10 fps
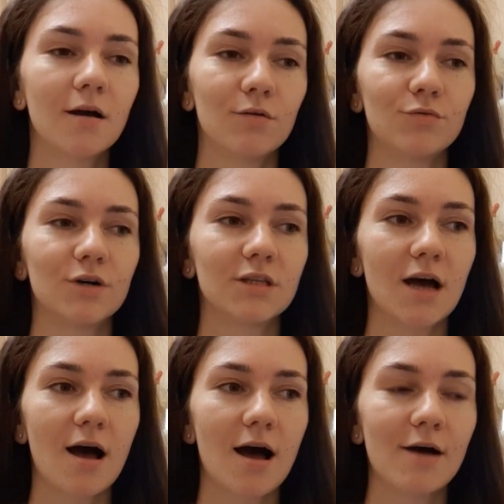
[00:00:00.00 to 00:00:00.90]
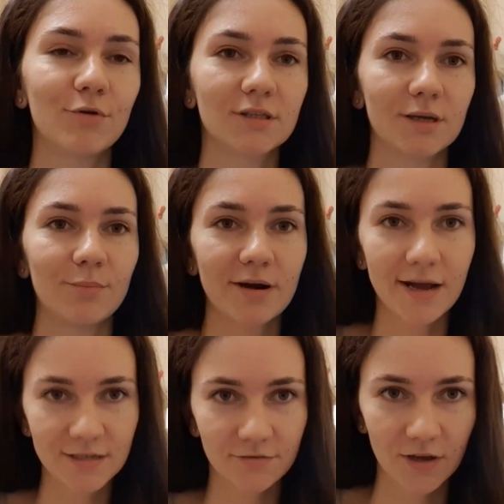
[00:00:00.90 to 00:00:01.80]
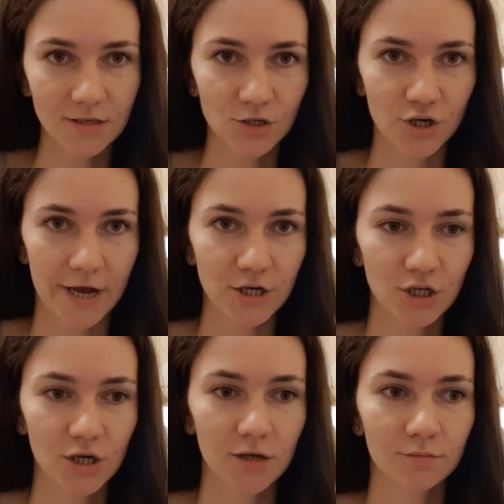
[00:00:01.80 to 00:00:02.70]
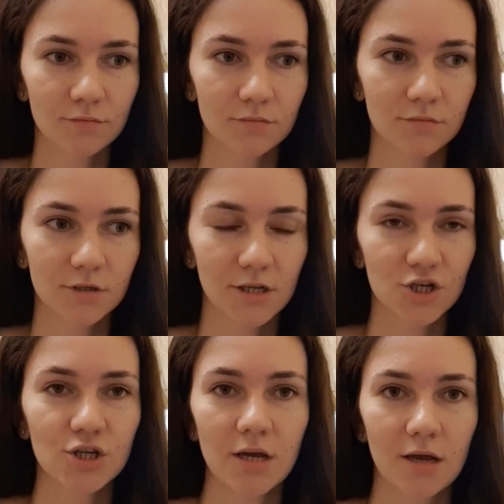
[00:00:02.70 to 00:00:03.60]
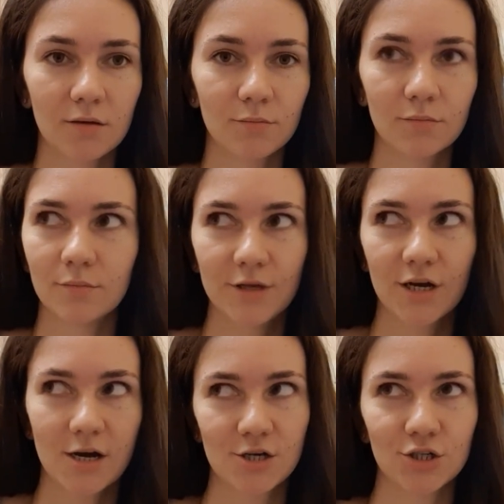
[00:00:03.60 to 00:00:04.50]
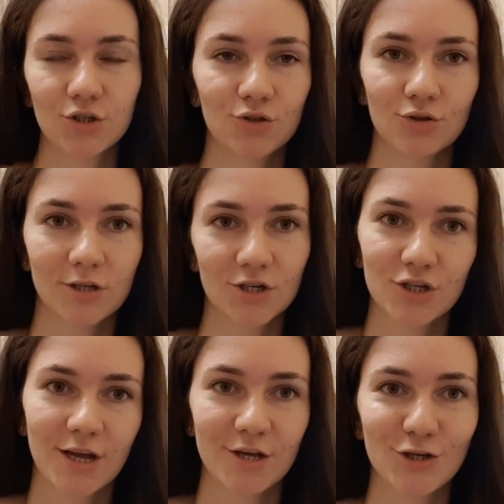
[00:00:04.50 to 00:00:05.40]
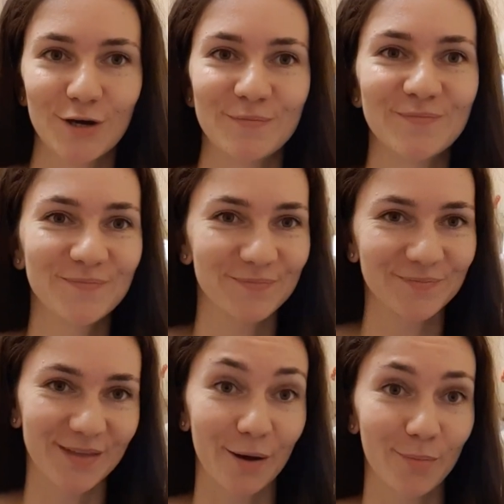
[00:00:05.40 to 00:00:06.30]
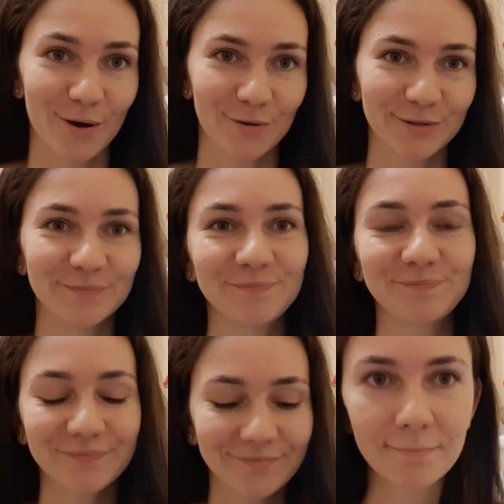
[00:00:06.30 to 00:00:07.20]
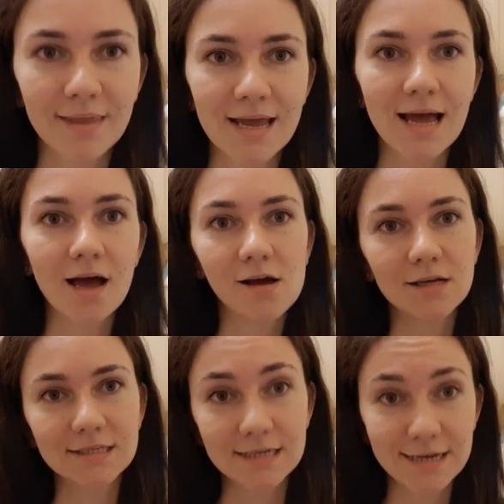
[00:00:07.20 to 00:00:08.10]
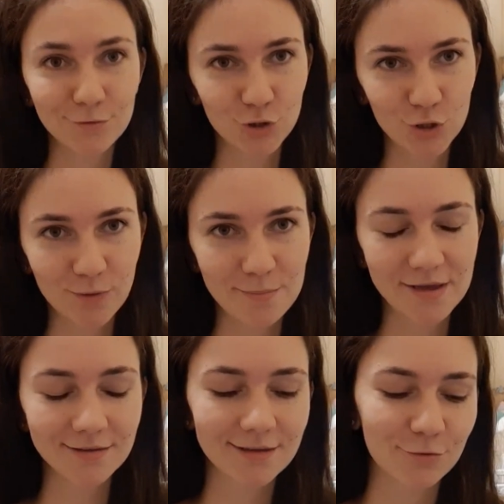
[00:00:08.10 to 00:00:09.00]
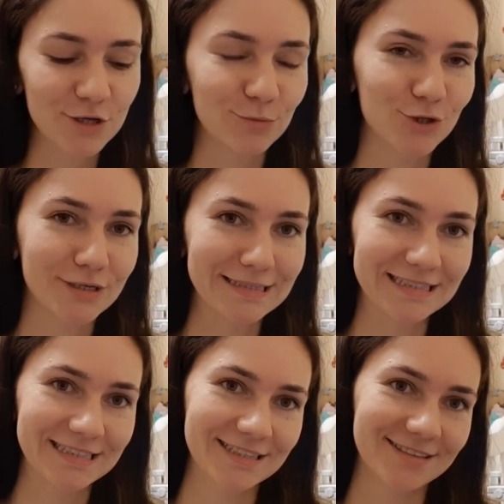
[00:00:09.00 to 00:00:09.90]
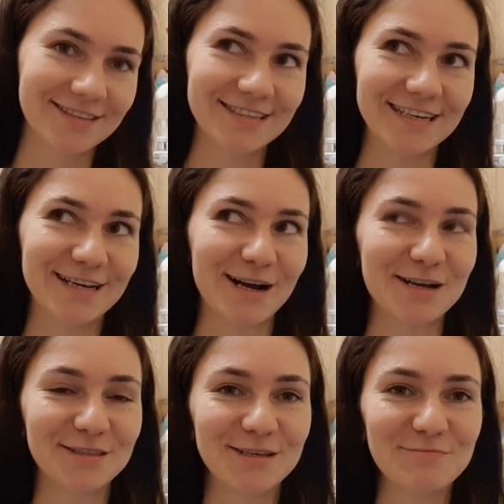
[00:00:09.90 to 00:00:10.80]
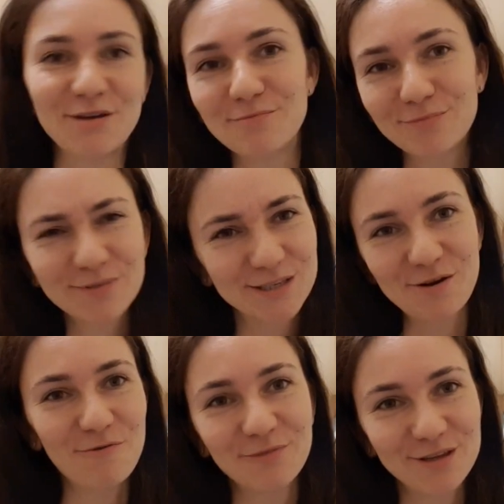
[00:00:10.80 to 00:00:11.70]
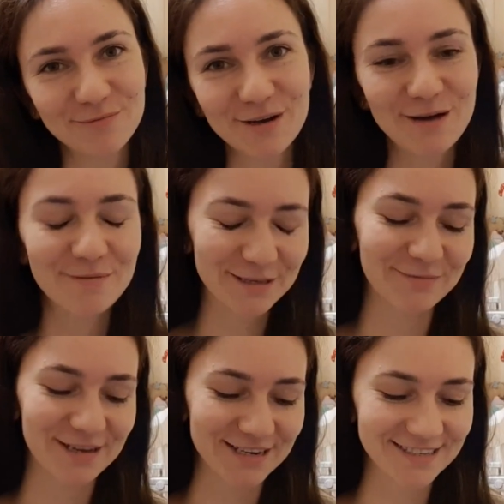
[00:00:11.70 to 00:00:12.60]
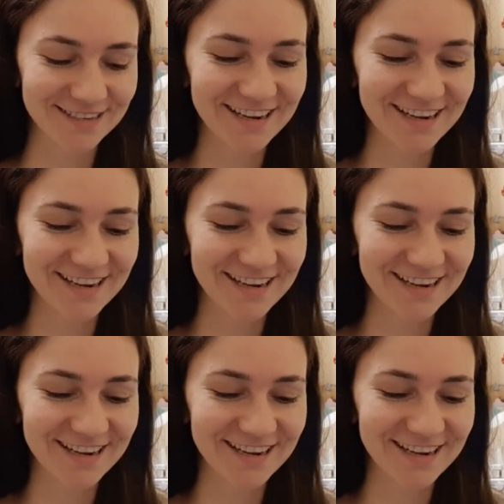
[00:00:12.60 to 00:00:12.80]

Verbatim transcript: вот, а вот набрать вес чаще сложнее, мне кажется, что сложнее, чем наоборот. Следующий момент, такой немножко деликатный, мне стрёмно немного об этом, конечно,